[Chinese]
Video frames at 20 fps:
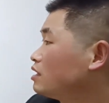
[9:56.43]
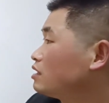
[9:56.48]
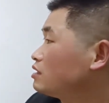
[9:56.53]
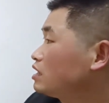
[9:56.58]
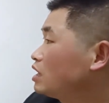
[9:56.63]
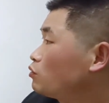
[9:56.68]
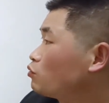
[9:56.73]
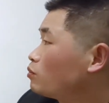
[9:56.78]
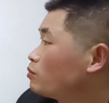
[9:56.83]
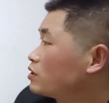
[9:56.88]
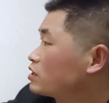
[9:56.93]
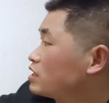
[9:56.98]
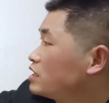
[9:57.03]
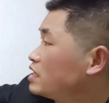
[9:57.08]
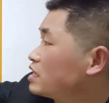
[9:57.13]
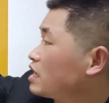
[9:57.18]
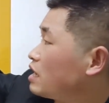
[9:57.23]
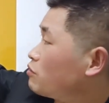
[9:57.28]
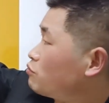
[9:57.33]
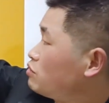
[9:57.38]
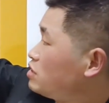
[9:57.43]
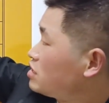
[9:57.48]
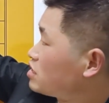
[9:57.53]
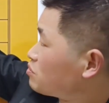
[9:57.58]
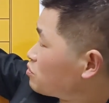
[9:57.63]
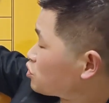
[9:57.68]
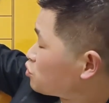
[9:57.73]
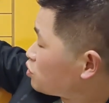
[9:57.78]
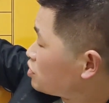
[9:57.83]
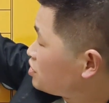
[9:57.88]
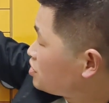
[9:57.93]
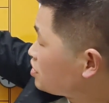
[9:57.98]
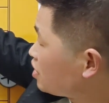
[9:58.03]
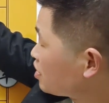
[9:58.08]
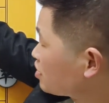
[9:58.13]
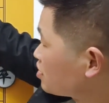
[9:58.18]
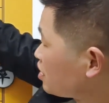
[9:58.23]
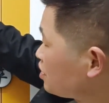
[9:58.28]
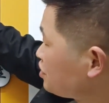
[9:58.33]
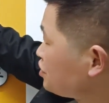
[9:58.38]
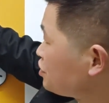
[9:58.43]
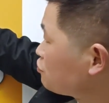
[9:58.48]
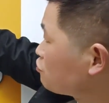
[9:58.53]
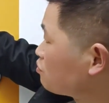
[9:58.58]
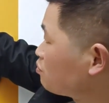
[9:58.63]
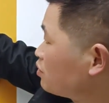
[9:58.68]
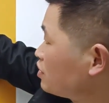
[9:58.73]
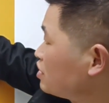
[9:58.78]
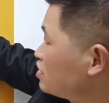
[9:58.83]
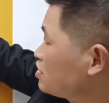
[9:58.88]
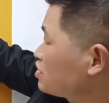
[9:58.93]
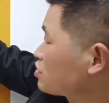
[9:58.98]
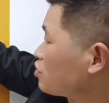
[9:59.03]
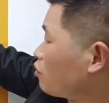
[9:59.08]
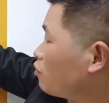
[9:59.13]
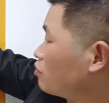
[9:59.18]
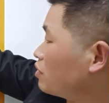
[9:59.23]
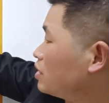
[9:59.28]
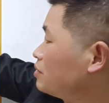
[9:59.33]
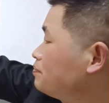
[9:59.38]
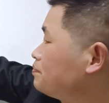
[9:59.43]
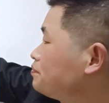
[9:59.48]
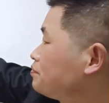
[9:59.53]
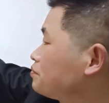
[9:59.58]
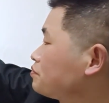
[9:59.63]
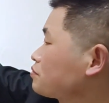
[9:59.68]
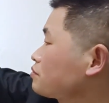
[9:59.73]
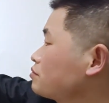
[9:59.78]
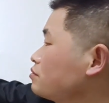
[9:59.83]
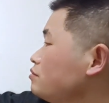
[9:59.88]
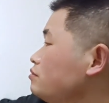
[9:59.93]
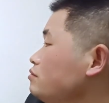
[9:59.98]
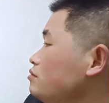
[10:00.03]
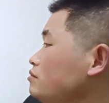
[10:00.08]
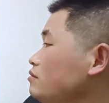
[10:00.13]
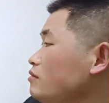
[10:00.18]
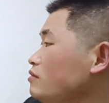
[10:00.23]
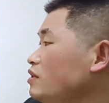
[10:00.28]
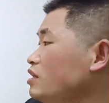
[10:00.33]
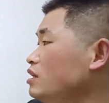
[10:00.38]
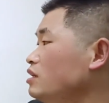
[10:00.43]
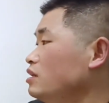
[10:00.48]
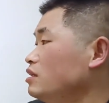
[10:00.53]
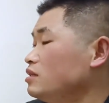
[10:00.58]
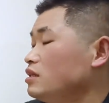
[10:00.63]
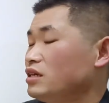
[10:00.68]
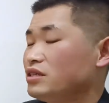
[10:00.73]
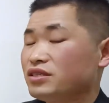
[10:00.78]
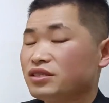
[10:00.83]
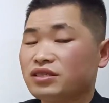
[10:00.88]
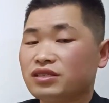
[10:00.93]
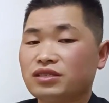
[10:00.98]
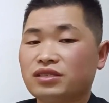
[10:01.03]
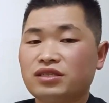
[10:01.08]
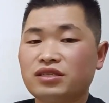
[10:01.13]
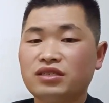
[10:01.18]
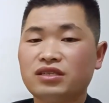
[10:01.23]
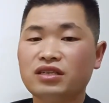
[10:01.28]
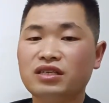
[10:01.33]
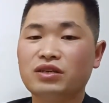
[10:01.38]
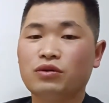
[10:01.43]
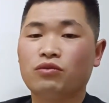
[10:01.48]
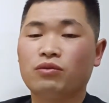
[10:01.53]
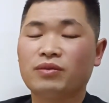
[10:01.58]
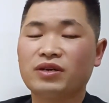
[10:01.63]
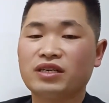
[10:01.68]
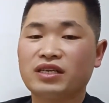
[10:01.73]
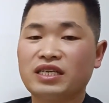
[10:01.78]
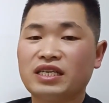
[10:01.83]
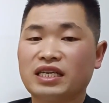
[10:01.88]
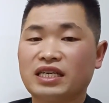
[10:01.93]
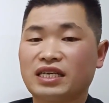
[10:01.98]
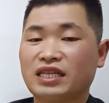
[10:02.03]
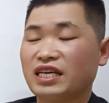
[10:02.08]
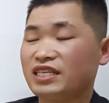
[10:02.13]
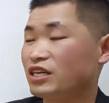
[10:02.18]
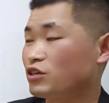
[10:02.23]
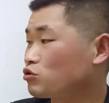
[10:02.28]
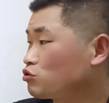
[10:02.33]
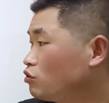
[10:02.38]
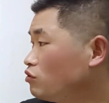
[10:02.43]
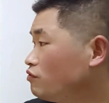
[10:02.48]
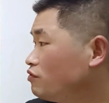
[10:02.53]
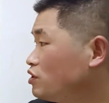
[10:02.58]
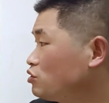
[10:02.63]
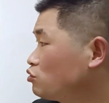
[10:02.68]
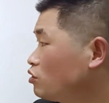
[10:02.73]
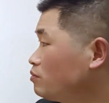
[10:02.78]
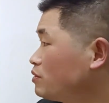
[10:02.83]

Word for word: 那我们可以看为什么说象三进五不能走呢？那此时这里我们可以给大家充分说